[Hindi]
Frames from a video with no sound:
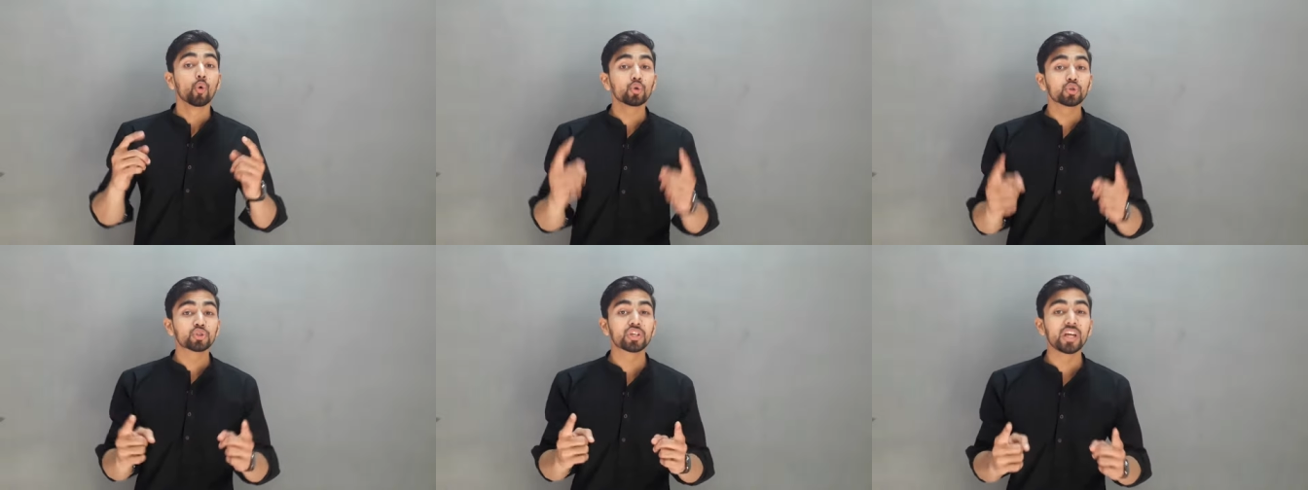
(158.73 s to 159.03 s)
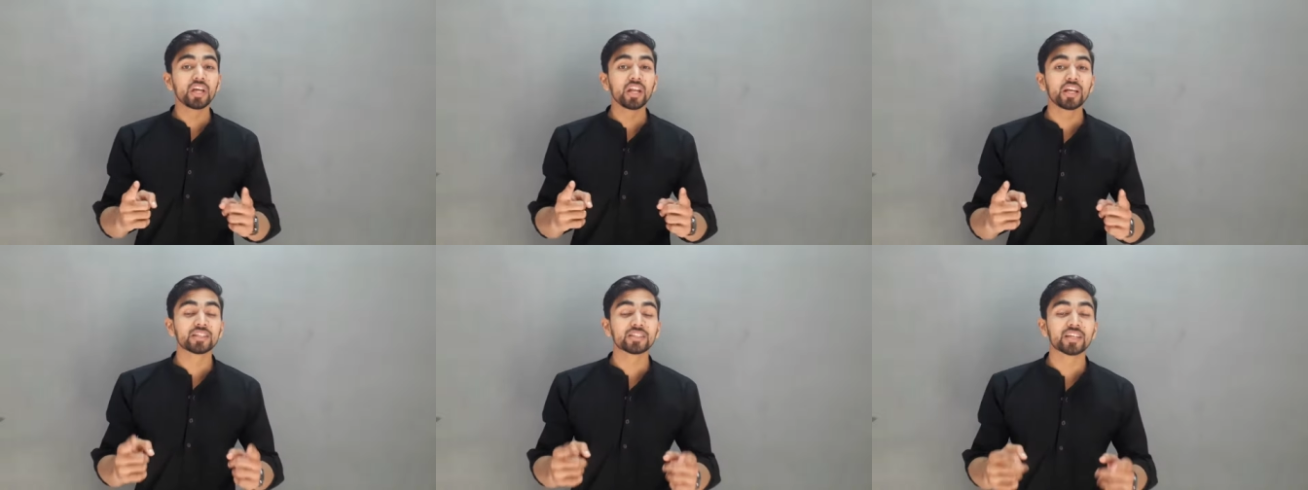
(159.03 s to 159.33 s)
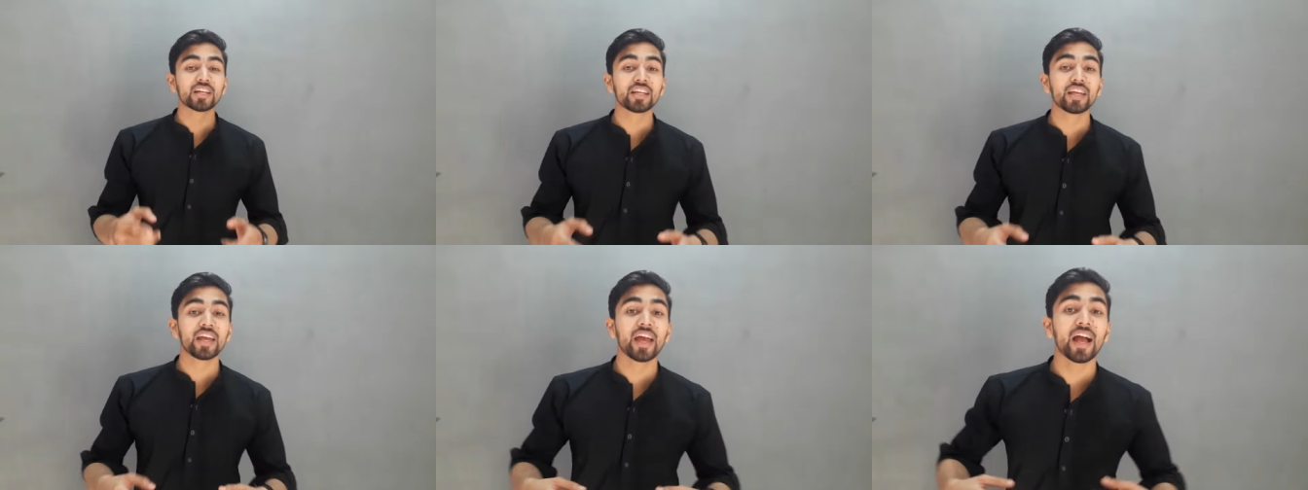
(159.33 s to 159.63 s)
उसकी
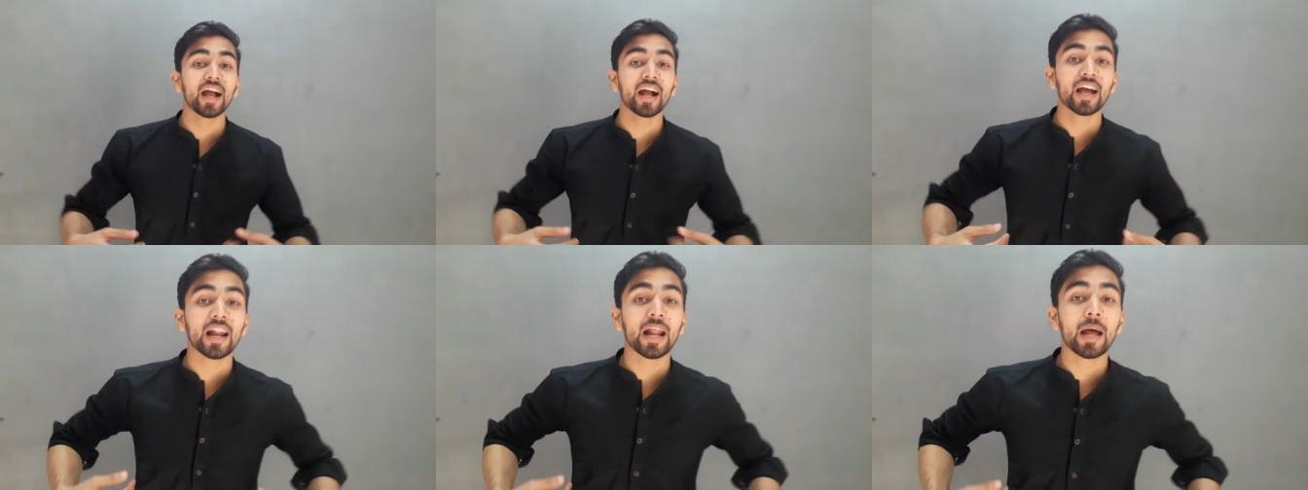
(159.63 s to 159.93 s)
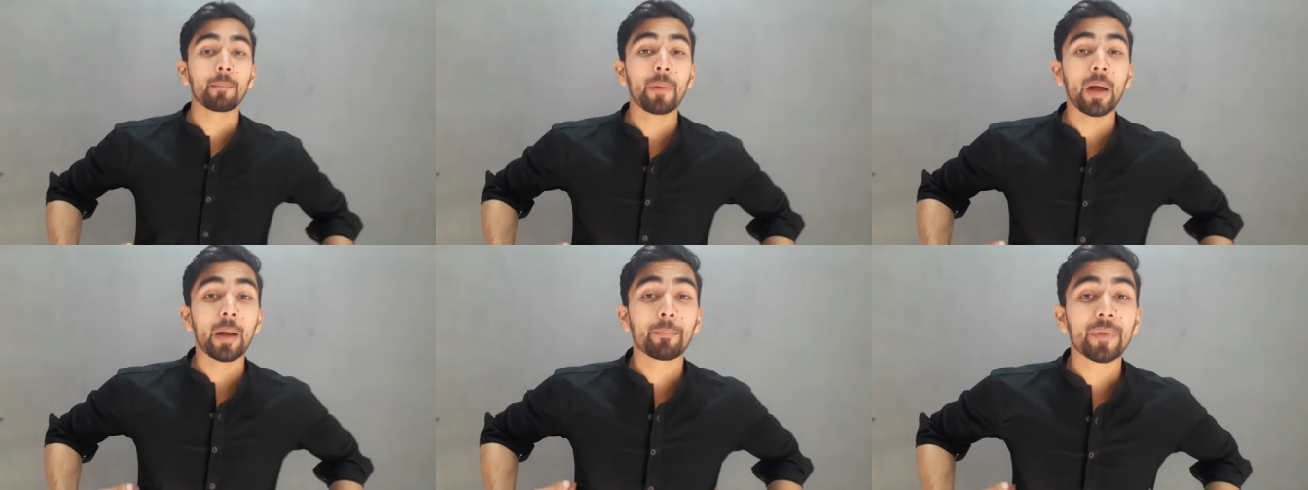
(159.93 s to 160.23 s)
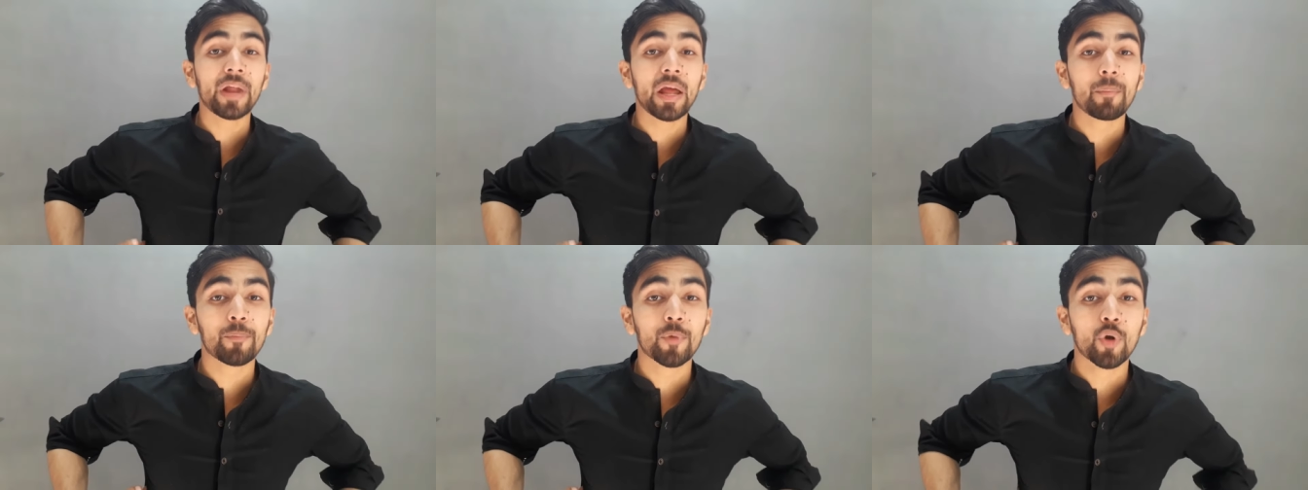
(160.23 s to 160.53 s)
रीजन ये है अगर आप
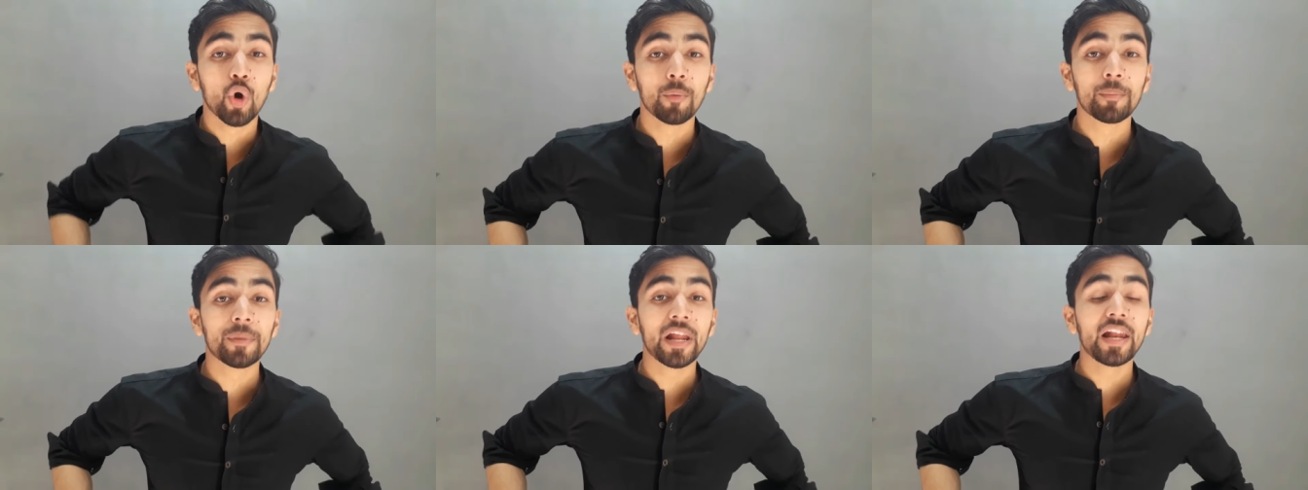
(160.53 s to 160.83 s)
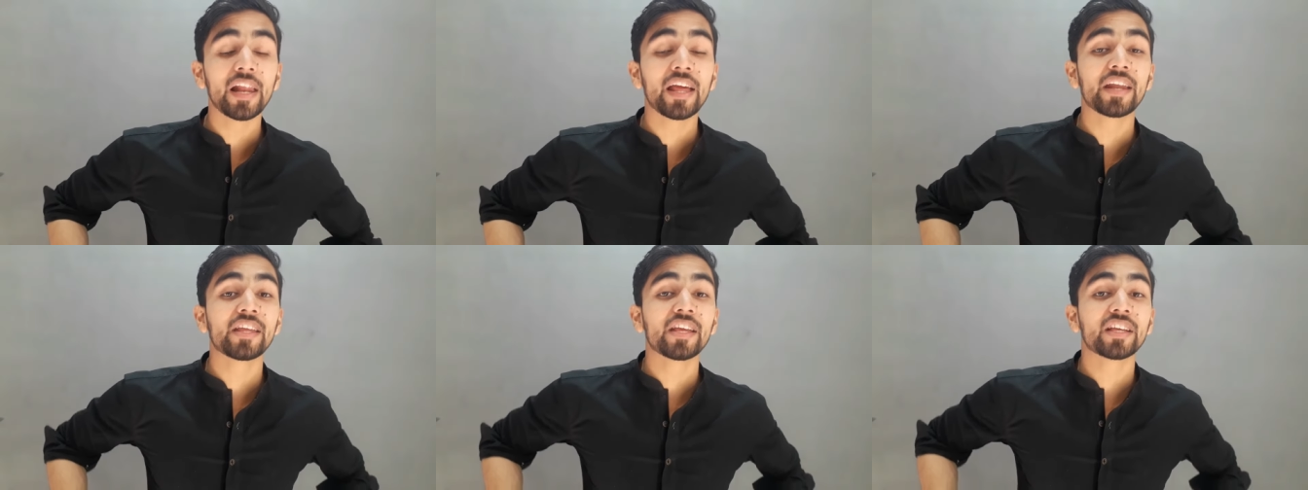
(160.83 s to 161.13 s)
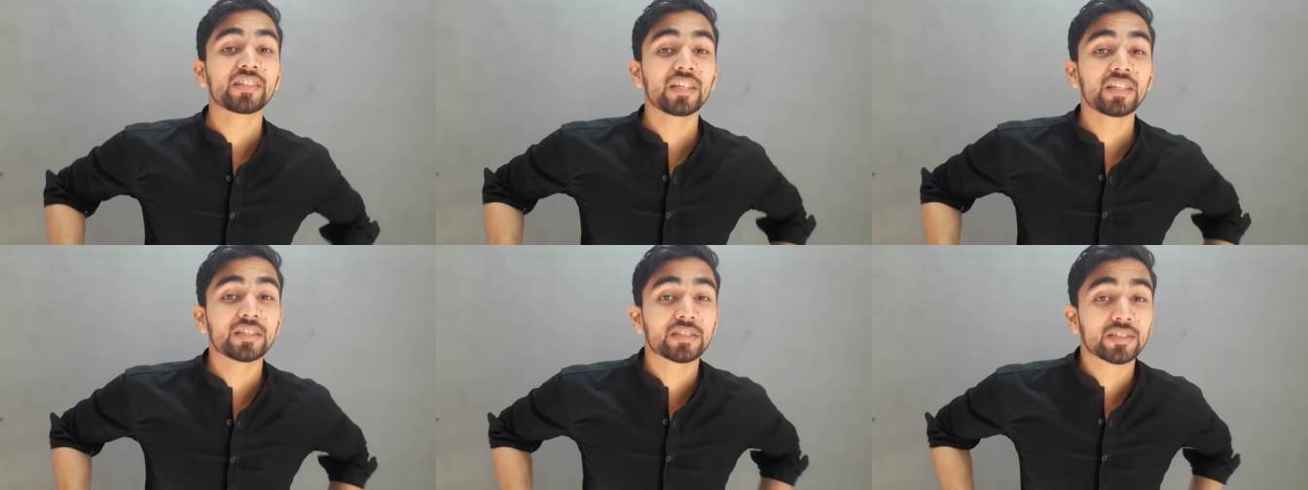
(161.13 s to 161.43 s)
अपने डोमिनल
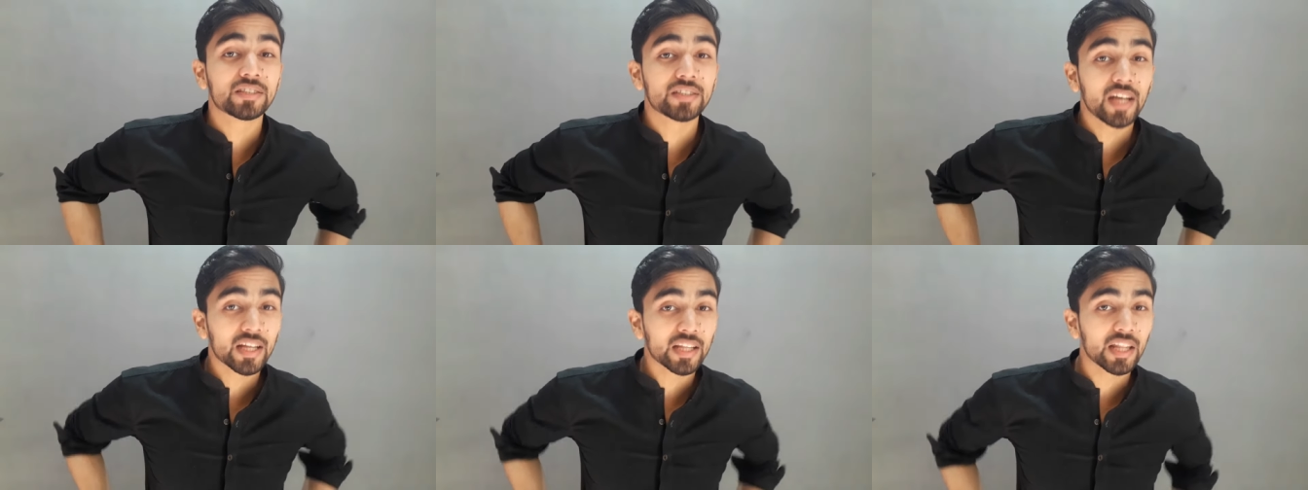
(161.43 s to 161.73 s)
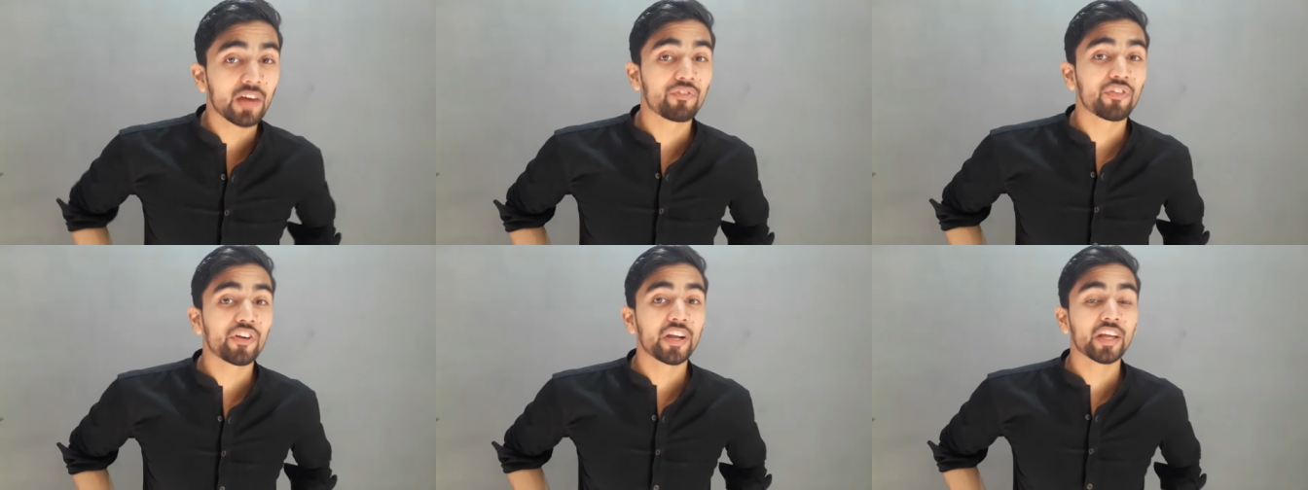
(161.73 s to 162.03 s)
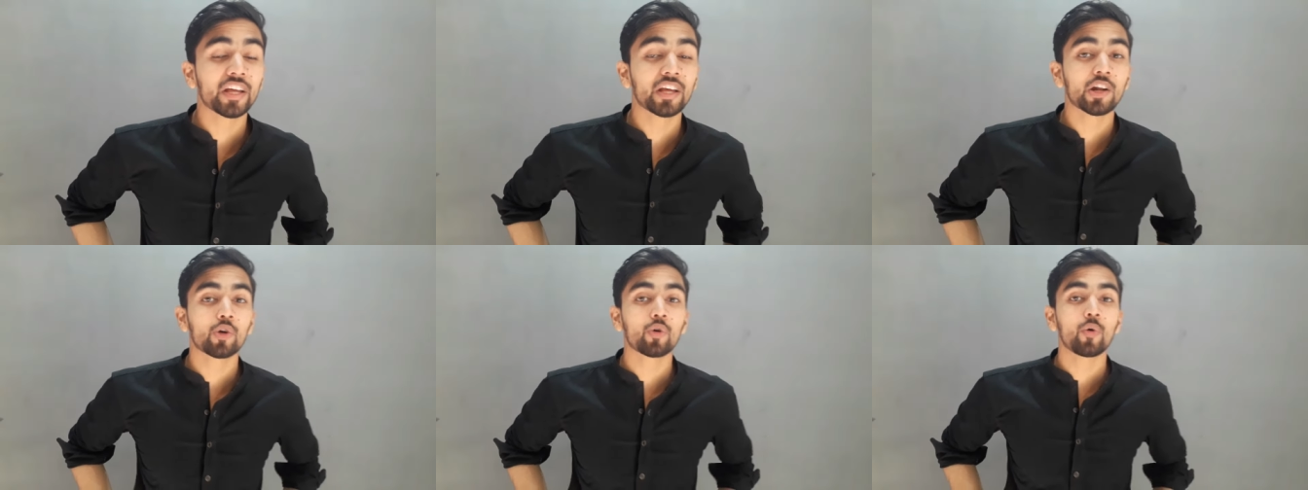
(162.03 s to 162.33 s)
एरिया से ज्यादा
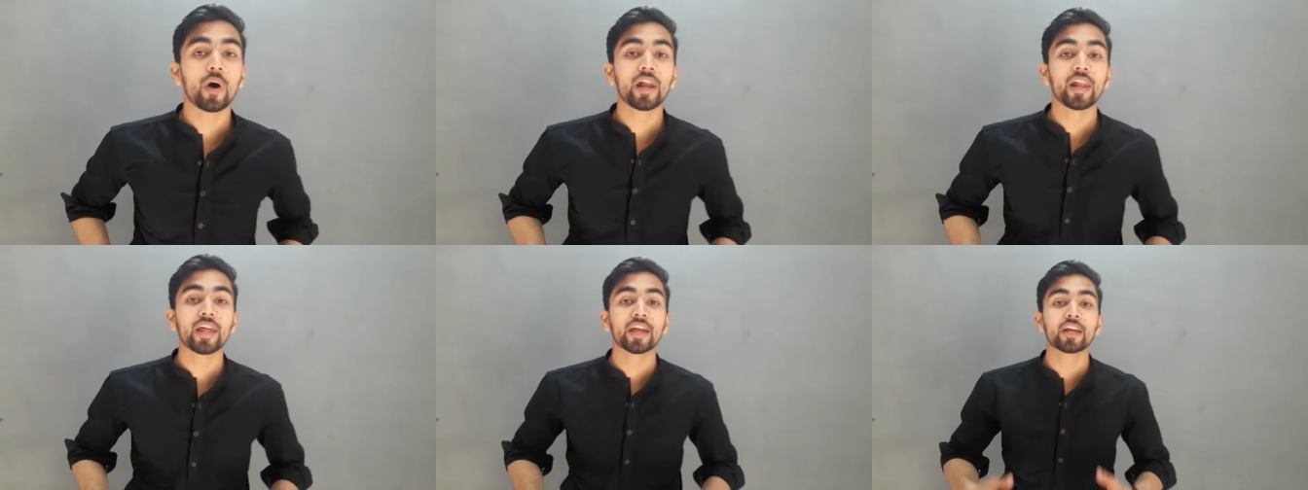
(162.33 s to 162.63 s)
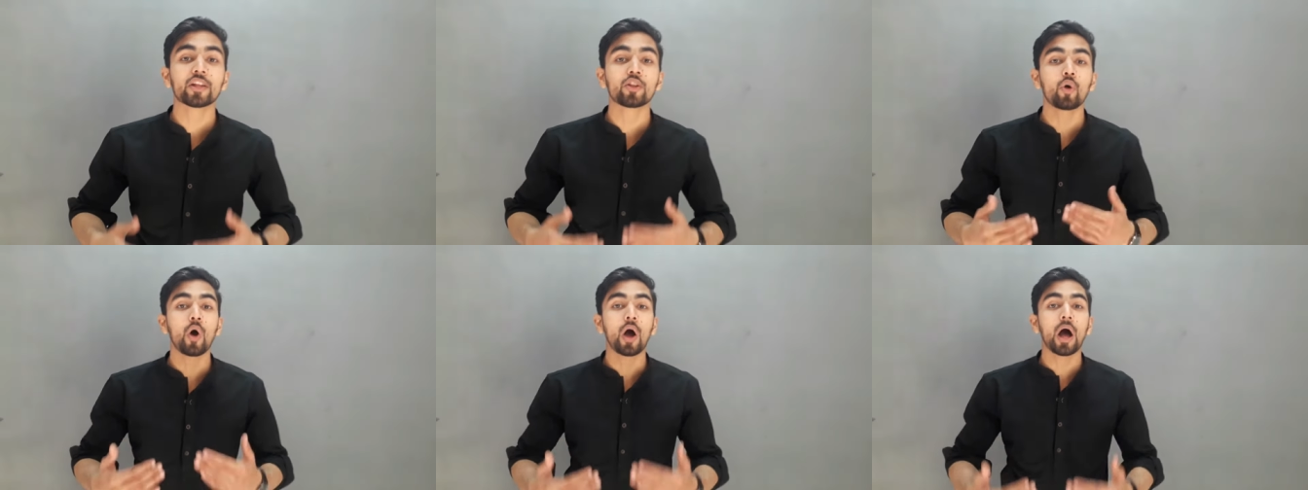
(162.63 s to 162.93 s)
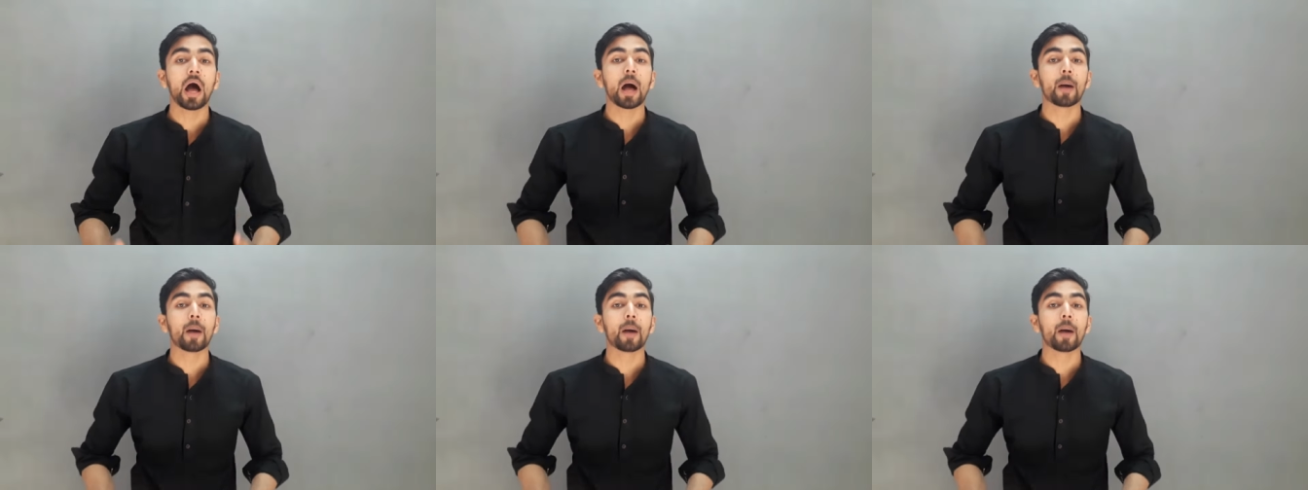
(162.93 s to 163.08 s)
फिटिंग रखवा लेंगे तो